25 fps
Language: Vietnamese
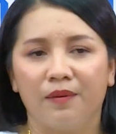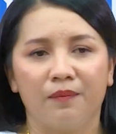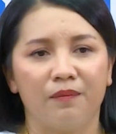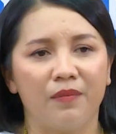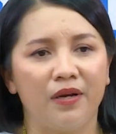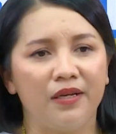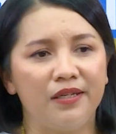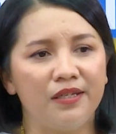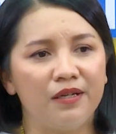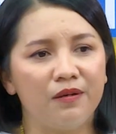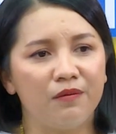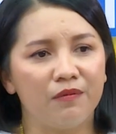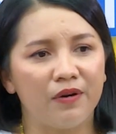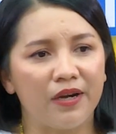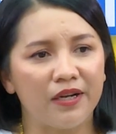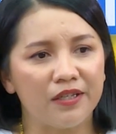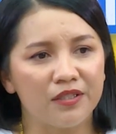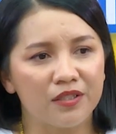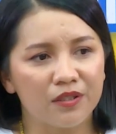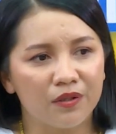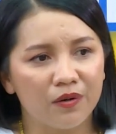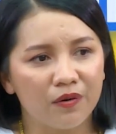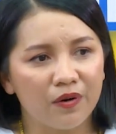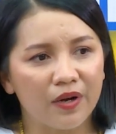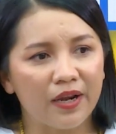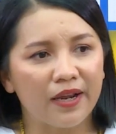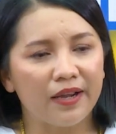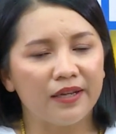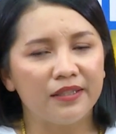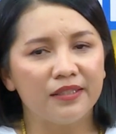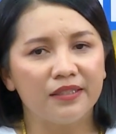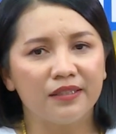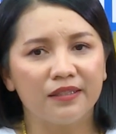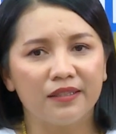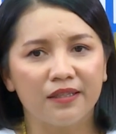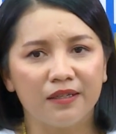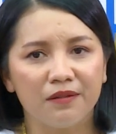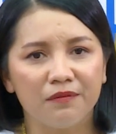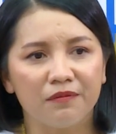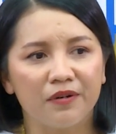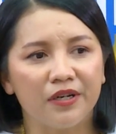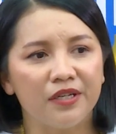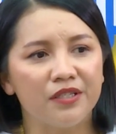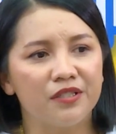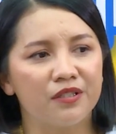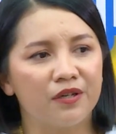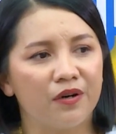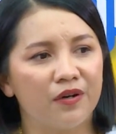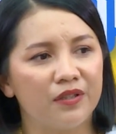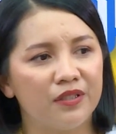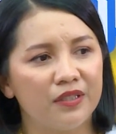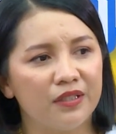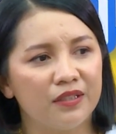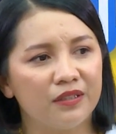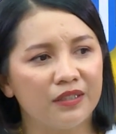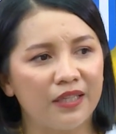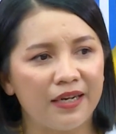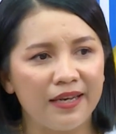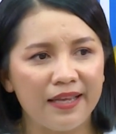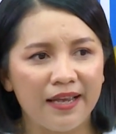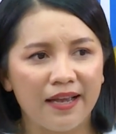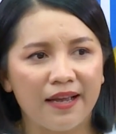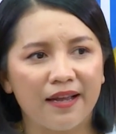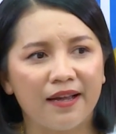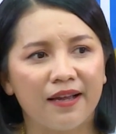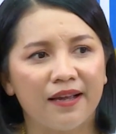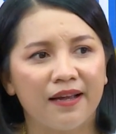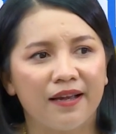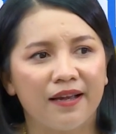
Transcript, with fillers: bà dương vay cho hai dương khơi vay cho dương thẹn